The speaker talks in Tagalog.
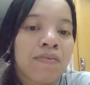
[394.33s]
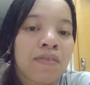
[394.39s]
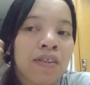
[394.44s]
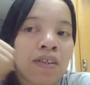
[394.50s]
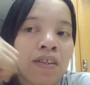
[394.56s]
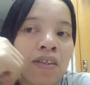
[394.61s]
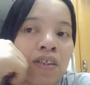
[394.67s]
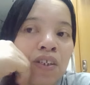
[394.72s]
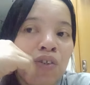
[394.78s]

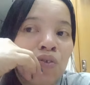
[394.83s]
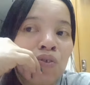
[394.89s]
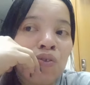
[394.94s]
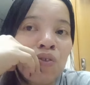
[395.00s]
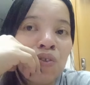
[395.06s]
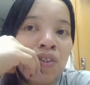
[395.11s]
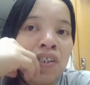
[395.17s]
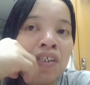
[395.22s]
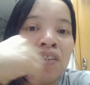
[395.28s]
Yung
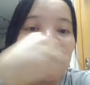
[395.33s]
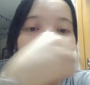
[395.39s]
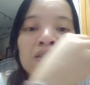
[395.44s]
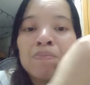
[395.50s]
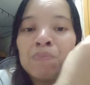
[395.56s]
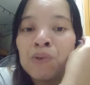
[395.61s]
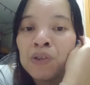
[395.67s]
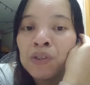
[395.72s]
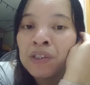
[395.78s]
singsing
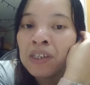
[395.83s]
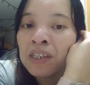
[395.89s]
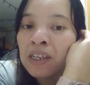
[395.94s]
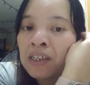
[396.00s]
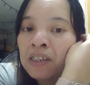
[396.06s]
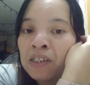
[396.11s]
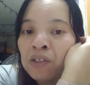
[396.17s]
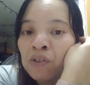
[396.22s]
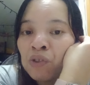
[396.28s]
po na
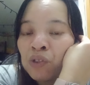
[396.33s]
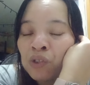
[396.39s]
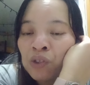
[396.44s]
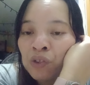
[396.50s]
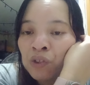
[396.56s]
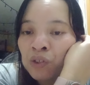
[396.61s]
lagi kong suot.